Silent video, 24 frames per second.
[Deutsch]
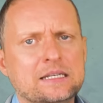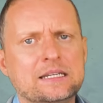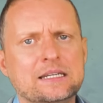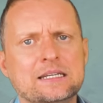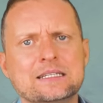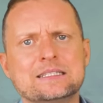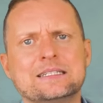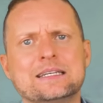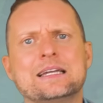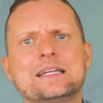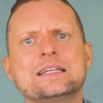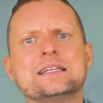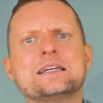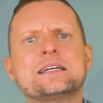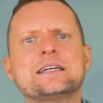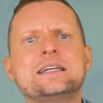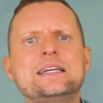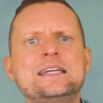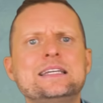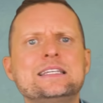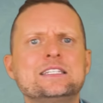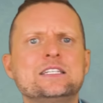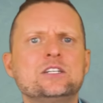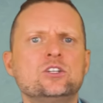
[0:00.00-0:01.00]
die ist eine
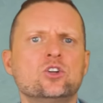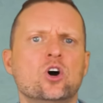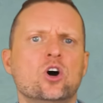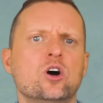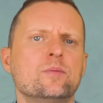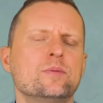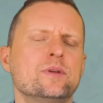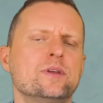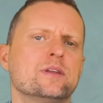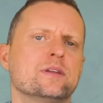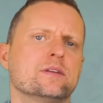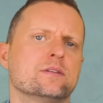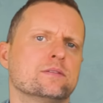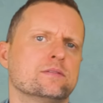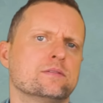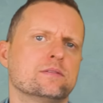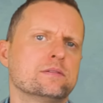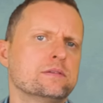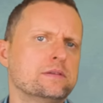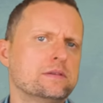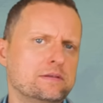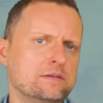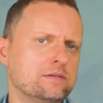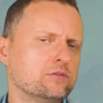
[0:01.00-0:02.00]
Riesenlobby,
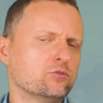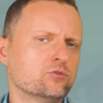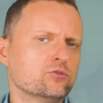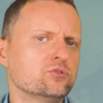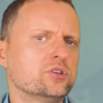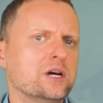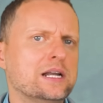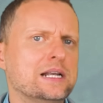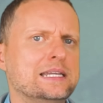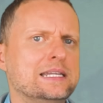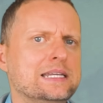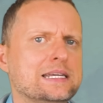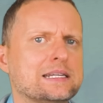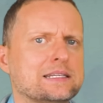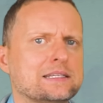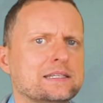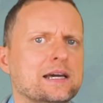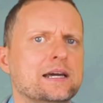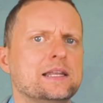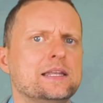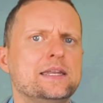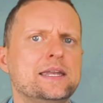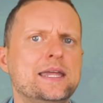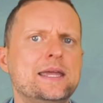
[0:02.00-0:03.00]
unterliegt,
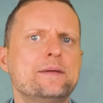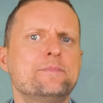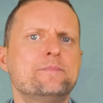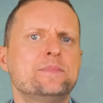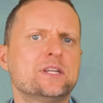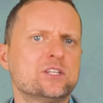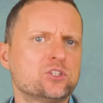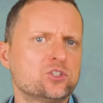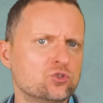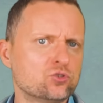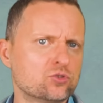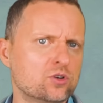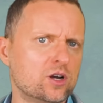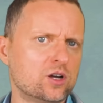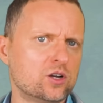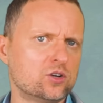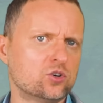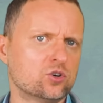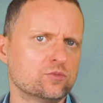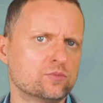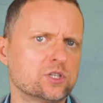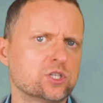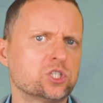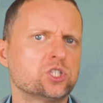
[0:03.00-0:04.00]
ja, neben der
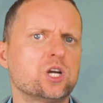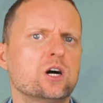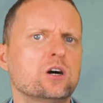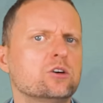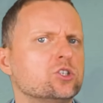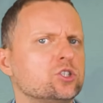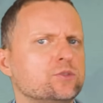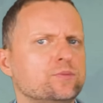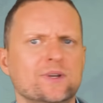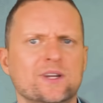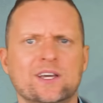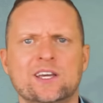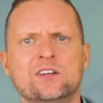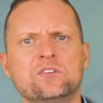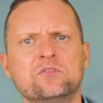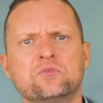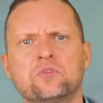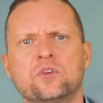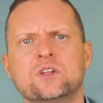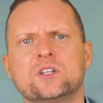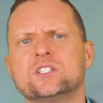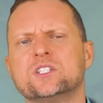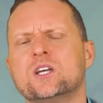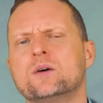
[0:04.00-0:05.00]
Zuckerlobby. Schauspieler,
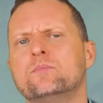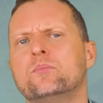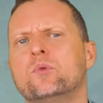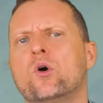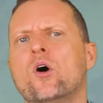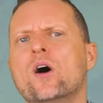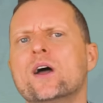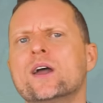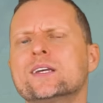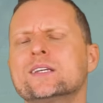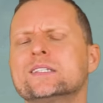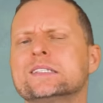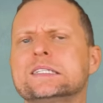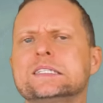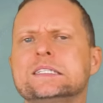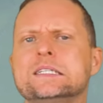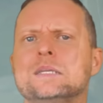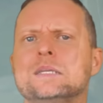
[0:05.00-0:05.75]
Influencer beugen sich